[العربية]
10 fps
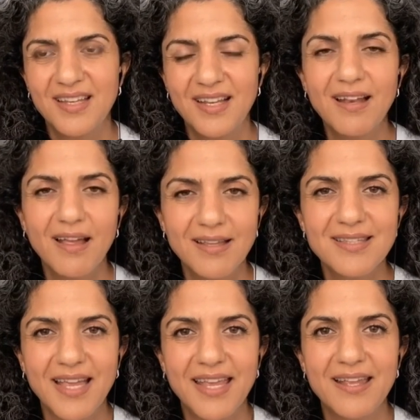العلاقات
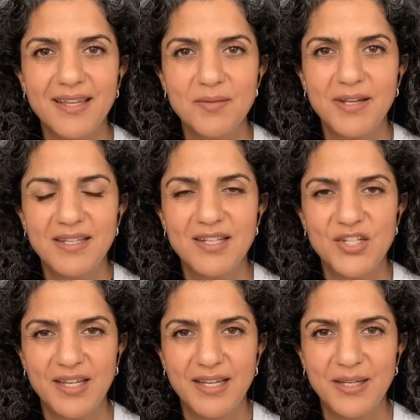تغيرت بعد
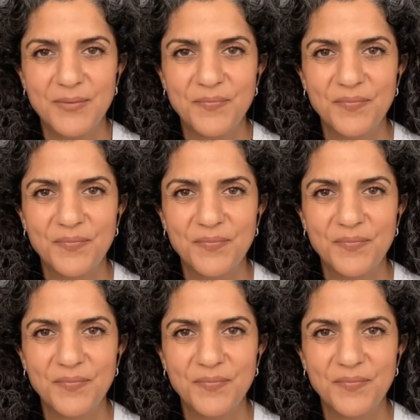الجائحه